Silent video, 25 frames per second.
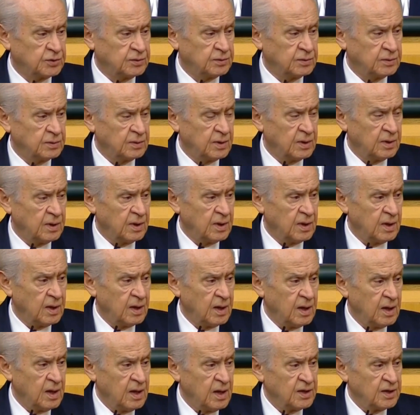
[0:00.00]
yer verdi.
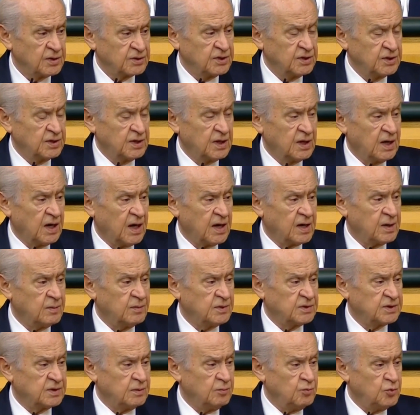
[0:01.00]
Bahçeli'nin
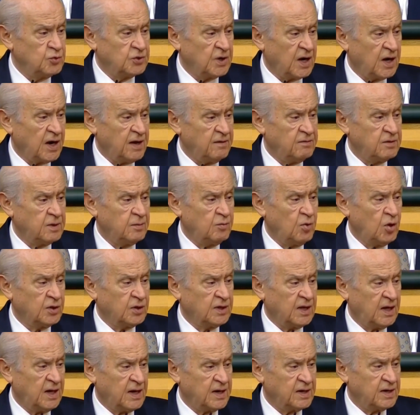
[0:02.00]
ayrılık kararının
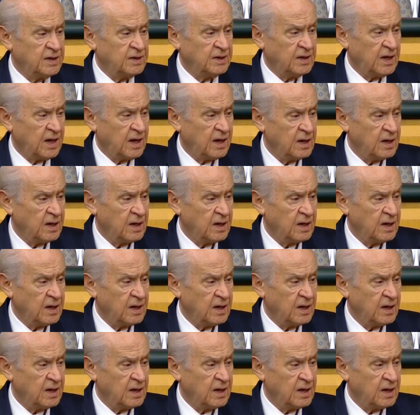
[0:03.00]
ardından